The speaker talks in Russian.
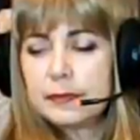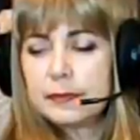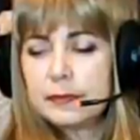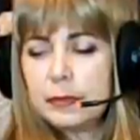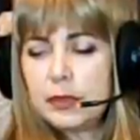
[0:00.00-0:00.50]

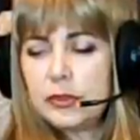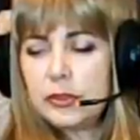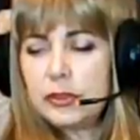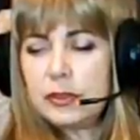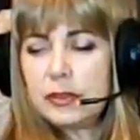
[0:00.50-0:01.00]

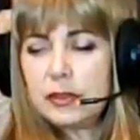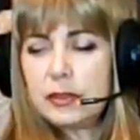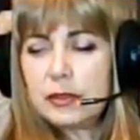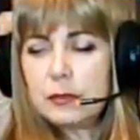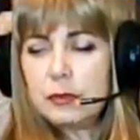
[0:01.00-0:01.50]
Большие такие,
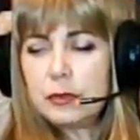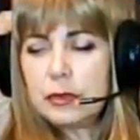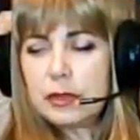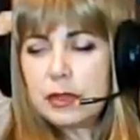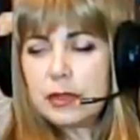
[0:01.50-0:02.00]
как будки
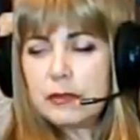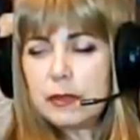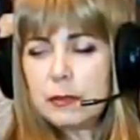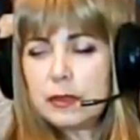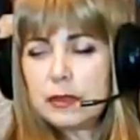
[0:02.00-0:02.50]

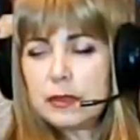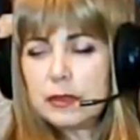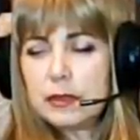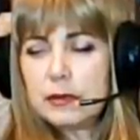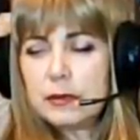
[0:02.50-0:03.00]

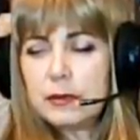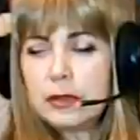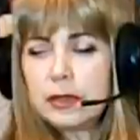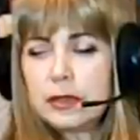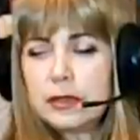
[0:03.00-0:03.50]
трансформаторные, но
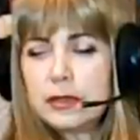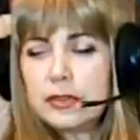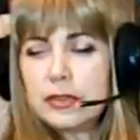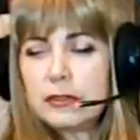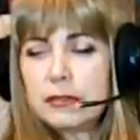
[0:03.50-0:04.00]
только они
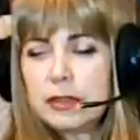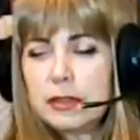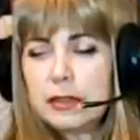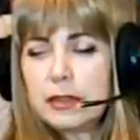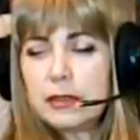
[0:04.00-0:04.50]
даже не
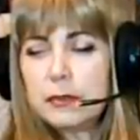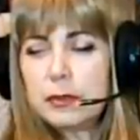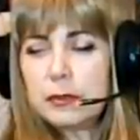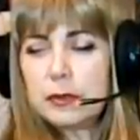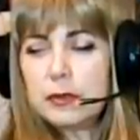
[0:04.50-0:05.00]
квадратные, они
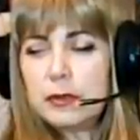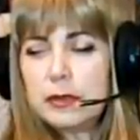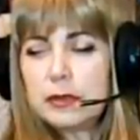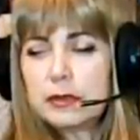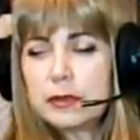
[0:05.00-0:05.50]
прямоугольные
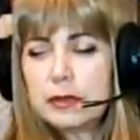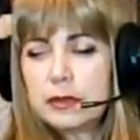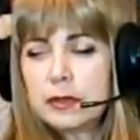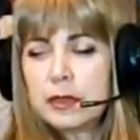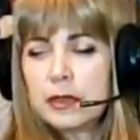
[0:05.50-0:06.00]
какие-то,
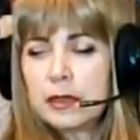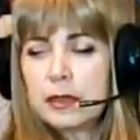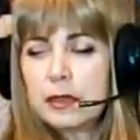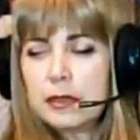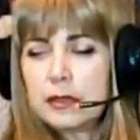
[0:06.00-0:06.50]

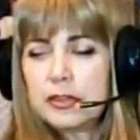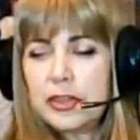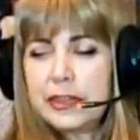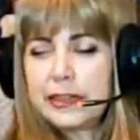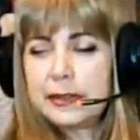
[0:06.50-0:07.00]
как
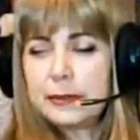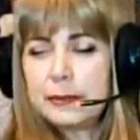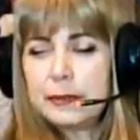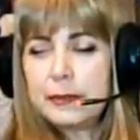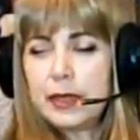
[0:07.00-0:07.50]
шесть
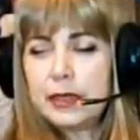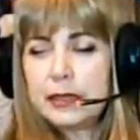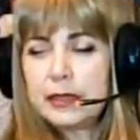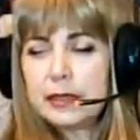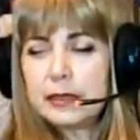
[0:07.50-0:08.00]

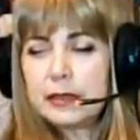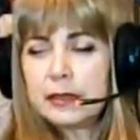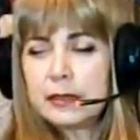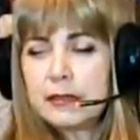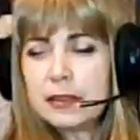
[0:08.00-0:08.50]
маленьких
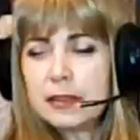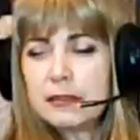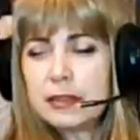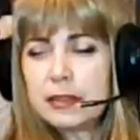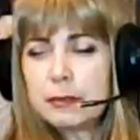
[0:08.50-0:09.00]

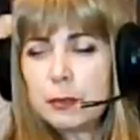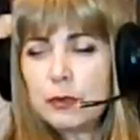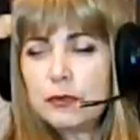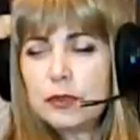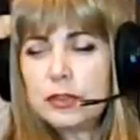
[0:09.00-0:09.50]
квантовых
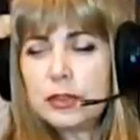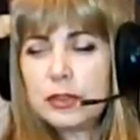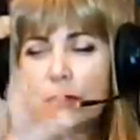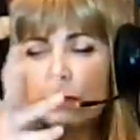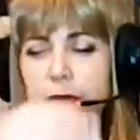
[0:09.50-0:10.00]
компов это держат
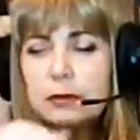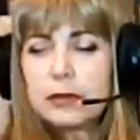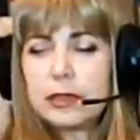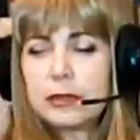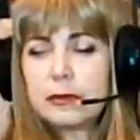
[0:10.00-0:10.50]
столбики. одну эту
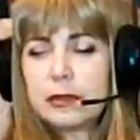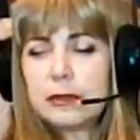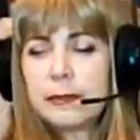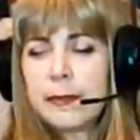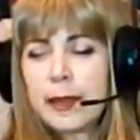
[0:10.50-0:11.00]
конструкцию.
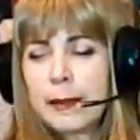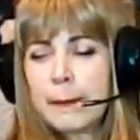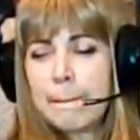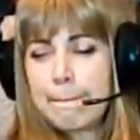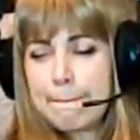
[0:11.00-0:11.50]

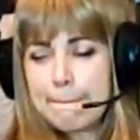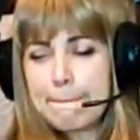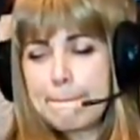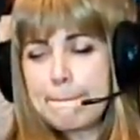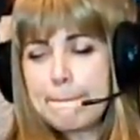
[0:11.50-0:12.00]

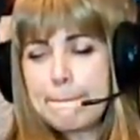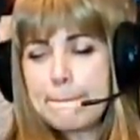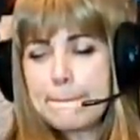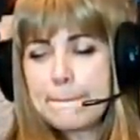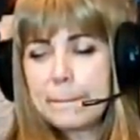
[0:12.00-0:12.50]
Угу.
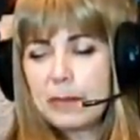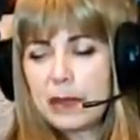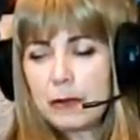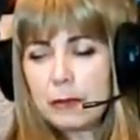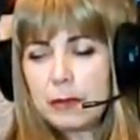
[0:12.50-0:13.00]

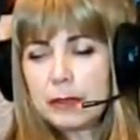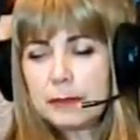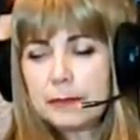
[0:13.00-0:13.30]
Столбики.